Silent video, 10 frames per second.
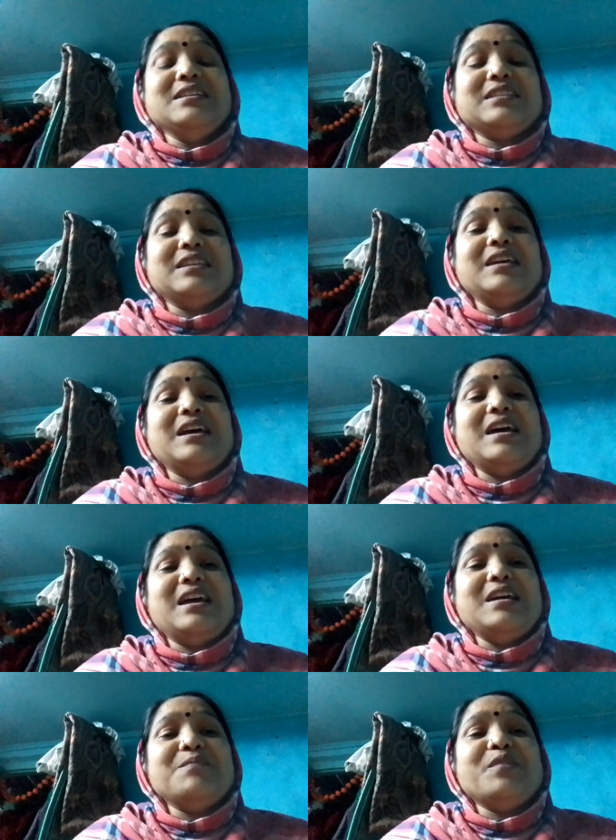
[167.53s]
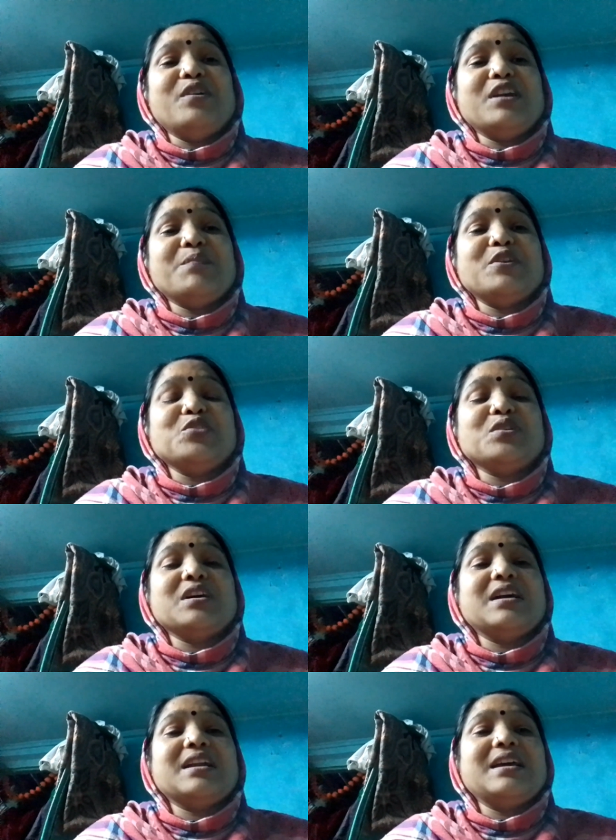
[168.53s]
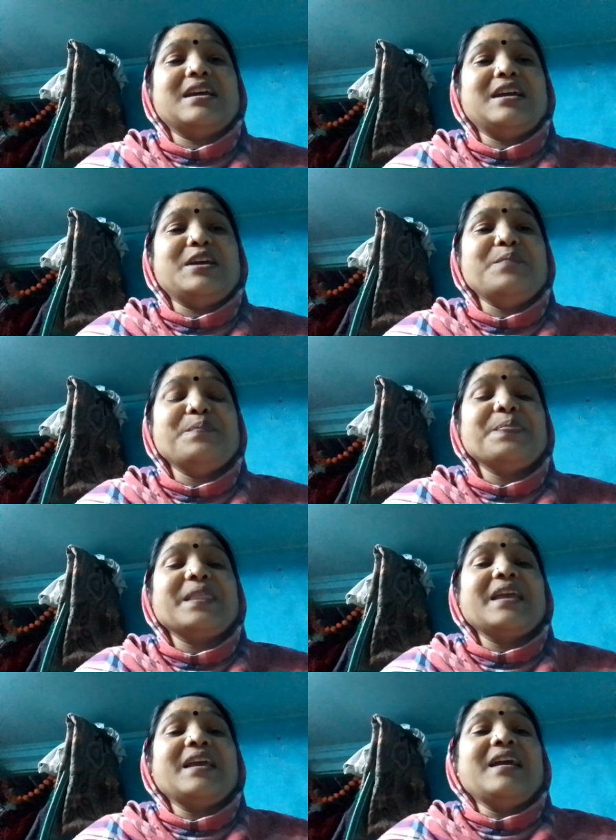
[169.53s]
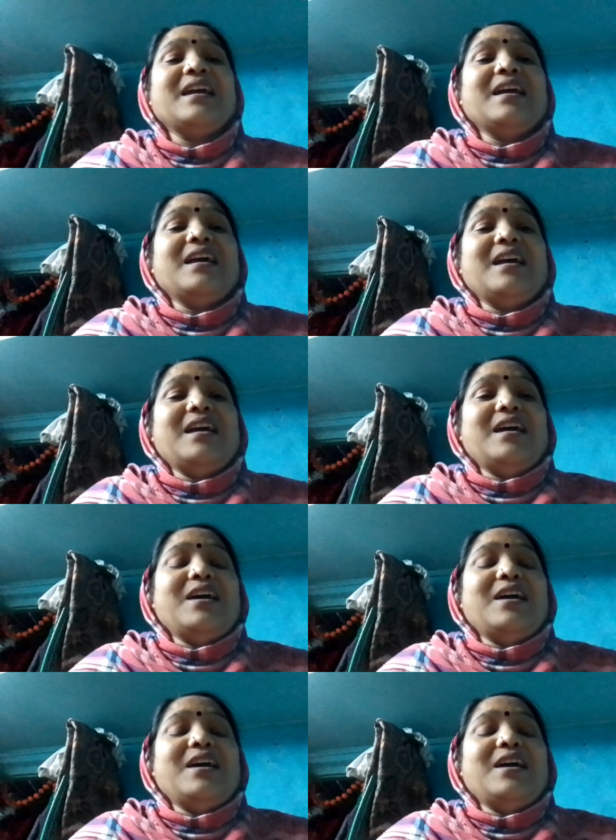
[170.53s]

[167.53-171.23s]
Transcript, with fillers: जितने हैं बॉर्डर पर जो रह रहे हैं